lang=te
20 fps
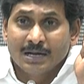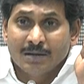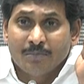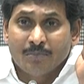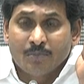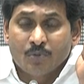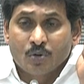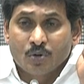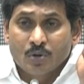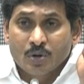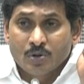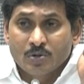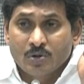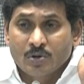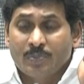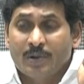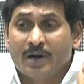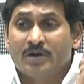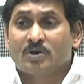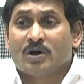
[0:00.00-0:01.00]
మూడు రోజుల
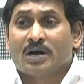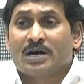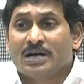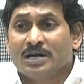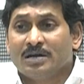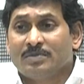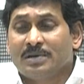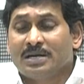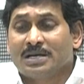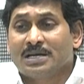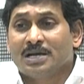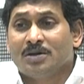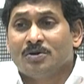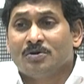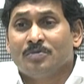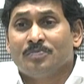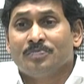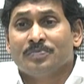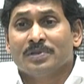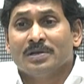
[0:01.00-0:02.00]
పాటు అక్కడే పెట్టాను
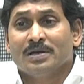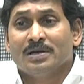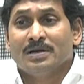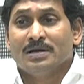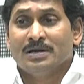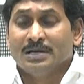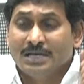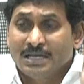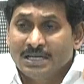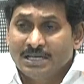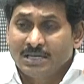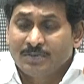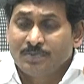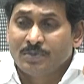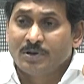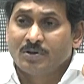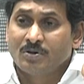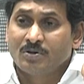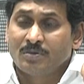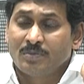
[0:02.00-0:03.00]

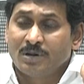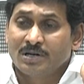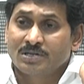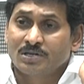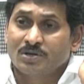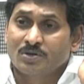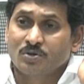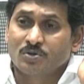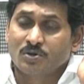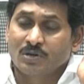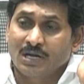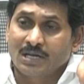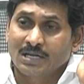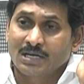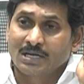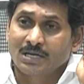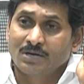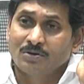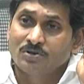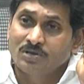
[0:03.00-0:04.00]
డీజీపీని కూడా మరుసటి రోజు నా
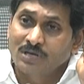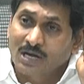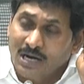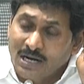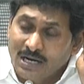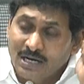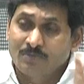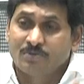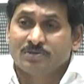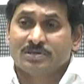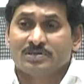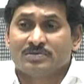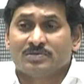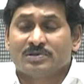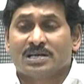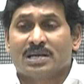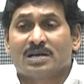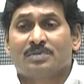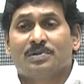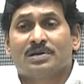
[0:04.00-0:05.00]
దగ్గర నుంచి అక్కడే
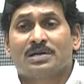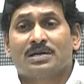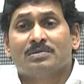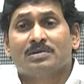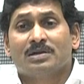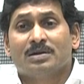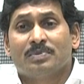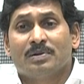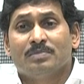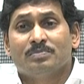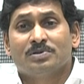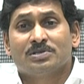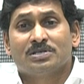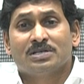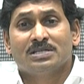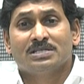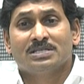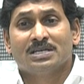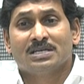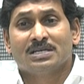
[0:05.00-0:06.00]
విశాఖపట్నంకి
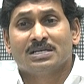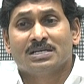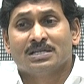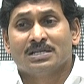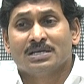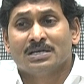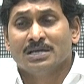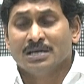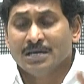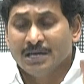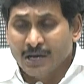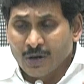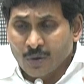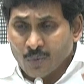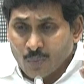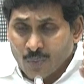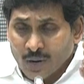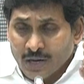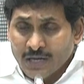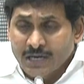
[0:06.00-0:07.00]
పంపించడం జరిగింది
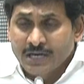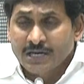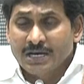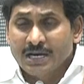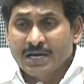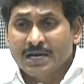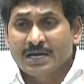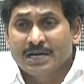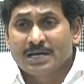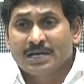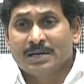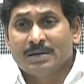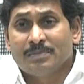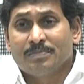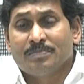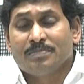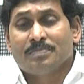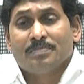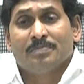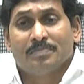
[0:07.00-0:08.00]
వెంటనే అక్కడే
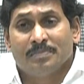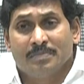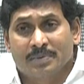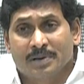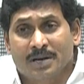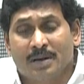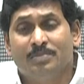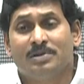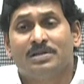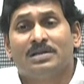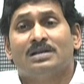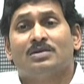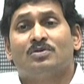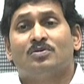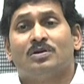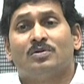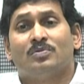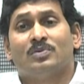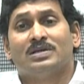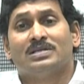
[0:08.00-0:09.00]
కమిటీలు
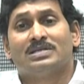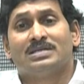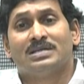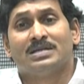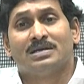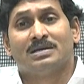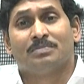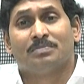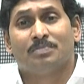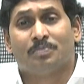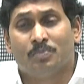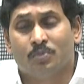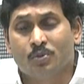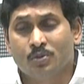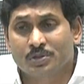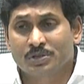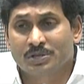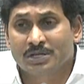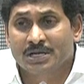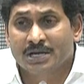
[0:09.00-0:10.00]
కూడా వేసి
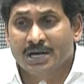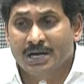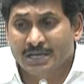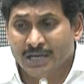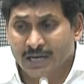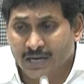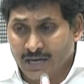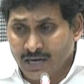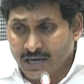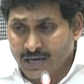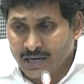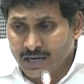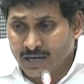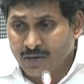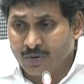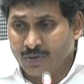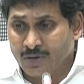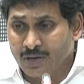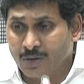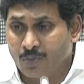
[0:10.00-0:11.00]
పూర్తిగా ఎక్కడా
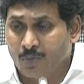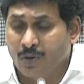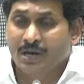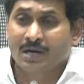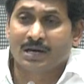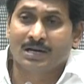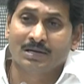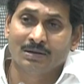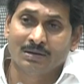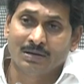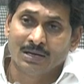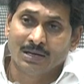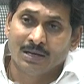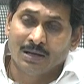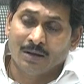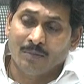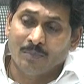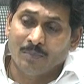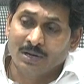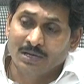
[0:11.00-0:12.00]
కూడా ఒకరిని
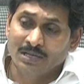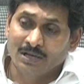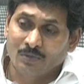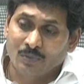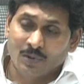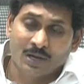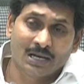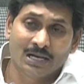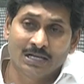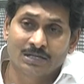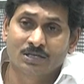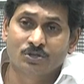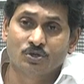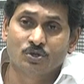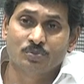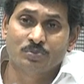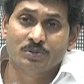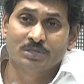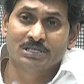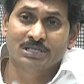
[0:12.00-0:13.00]
మీద వేలెత్తి
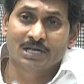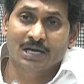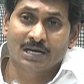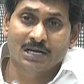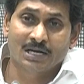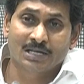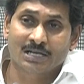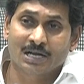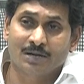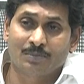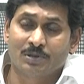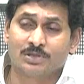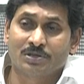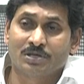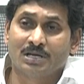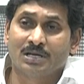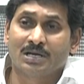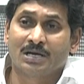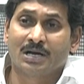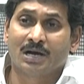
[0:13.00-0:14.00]
చూపించాలన్న
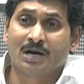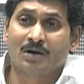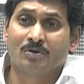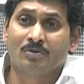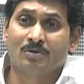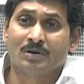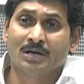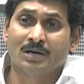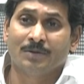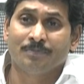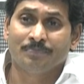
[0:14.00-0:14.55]
తాపత్రయం కాకుండా